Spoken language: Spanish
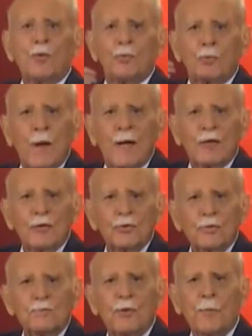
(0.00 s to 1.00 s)

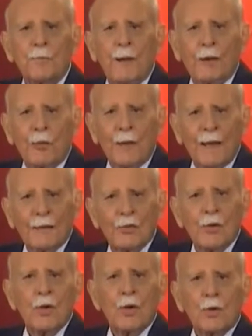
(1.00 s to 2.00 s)
prontuarios por
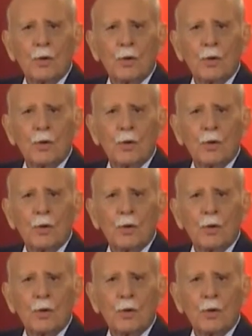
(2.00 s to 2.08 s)
peculado,